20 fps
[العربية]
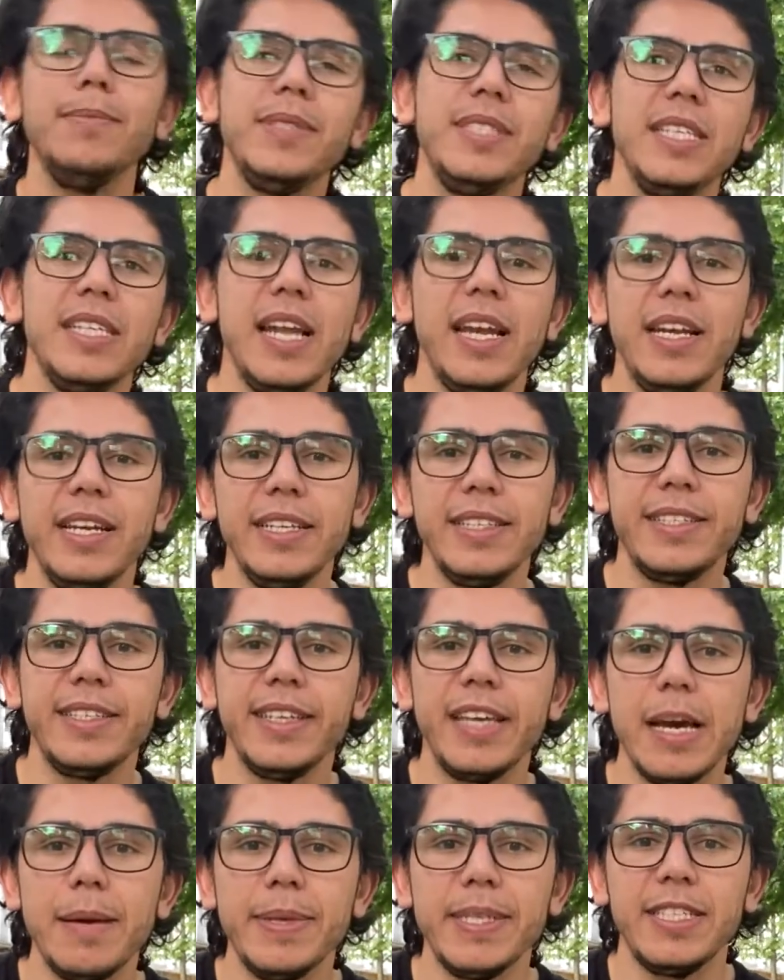أمثلة
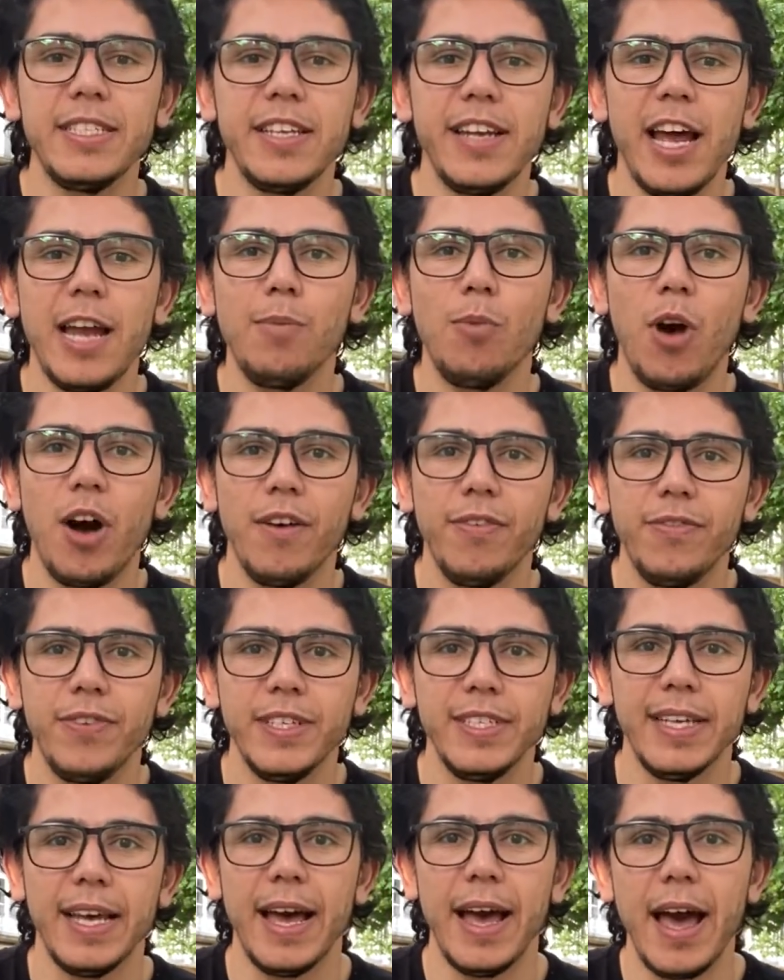للاستجابة السريعة
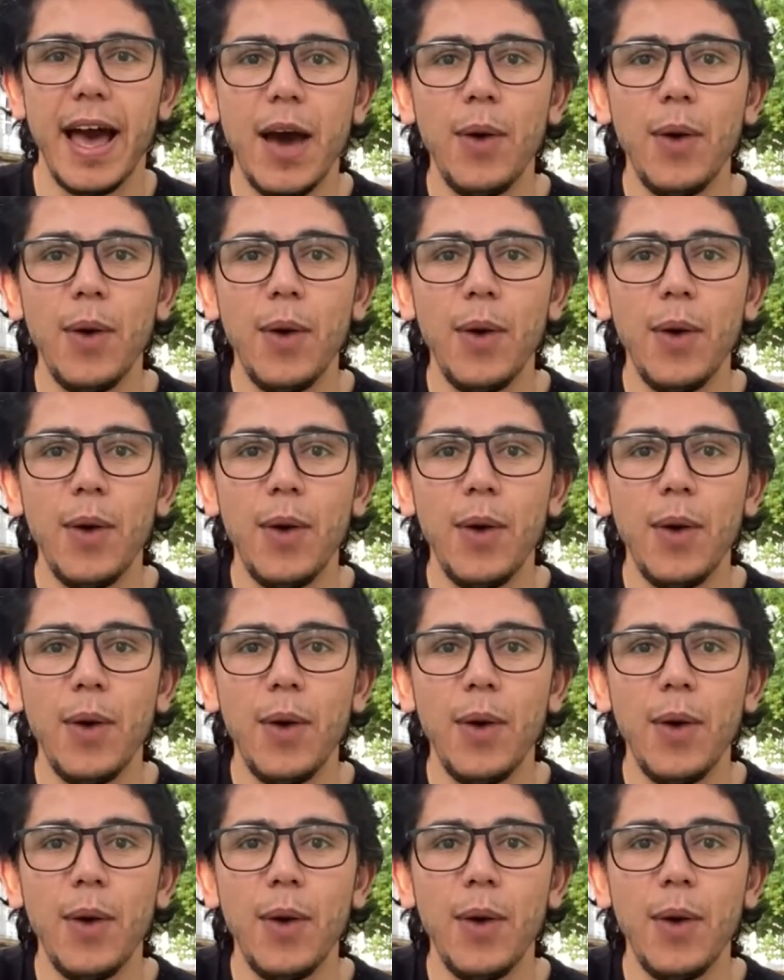المحفزة